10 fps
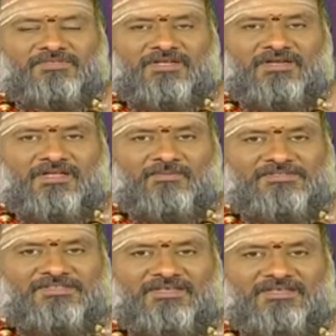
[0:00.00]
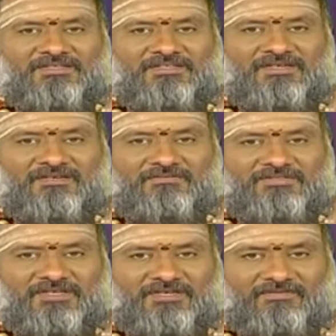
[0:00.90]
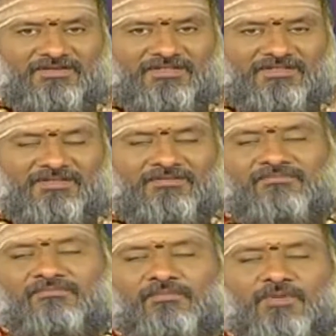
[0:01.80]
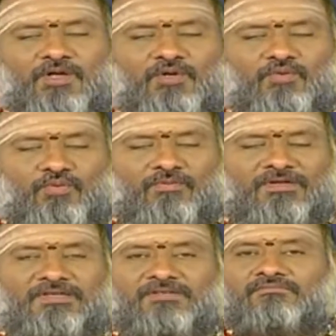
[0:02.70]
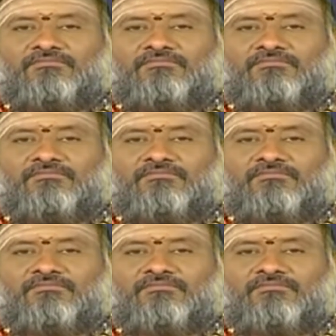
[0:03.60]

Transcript: ఆ నామ సంకీర్తనలు చేయడం అనేది మానుకోవాలి